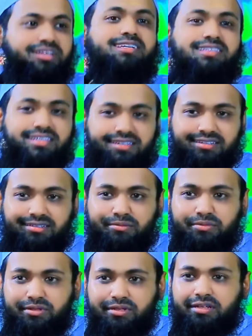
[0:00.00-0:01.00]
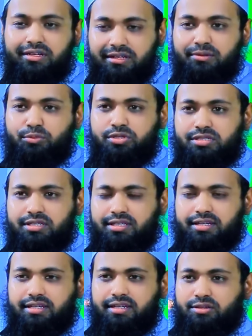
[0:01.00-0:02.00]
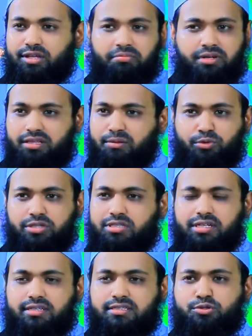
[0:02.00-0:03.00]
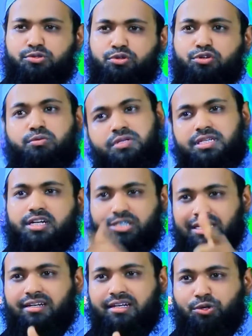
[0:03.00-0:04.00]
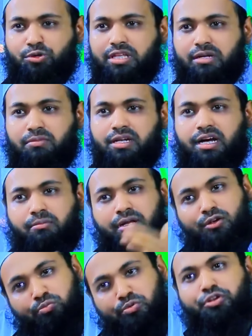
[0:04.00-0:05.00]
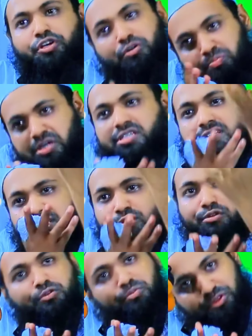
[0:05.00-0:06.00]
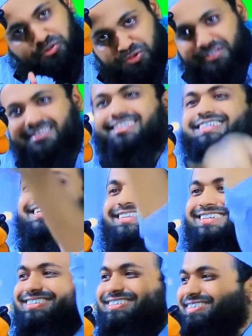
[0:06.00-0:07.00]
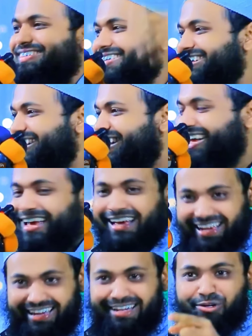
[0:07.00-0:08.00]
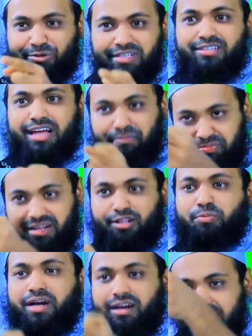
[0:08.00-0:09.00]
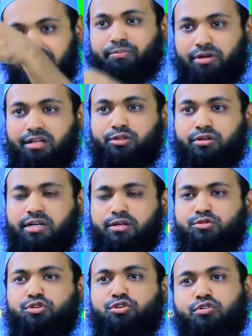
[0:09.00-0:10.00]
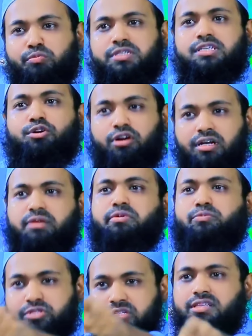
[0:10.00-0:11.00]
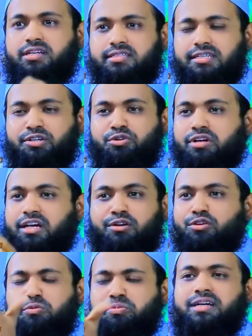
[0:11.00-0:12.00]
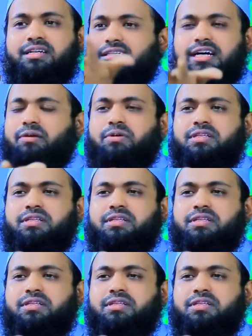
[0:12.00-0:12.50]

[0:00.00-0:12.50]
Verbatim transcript: কোথায় যাইতেন মসজিদে তা আপনাদের মন চায় না যে হুজুর নবী যে আসলেন কেন তার মানে আমার নবীর ওই অভ্যাসই ছিল নবী তো মসজিদে যাইতেন হ্যাঁ নবী আপনারা তো পাল্টা এটা বলা দরকার হুজুর নবীজি অ টাইমে মসজিদে আসছে কেন কারণ নবী আর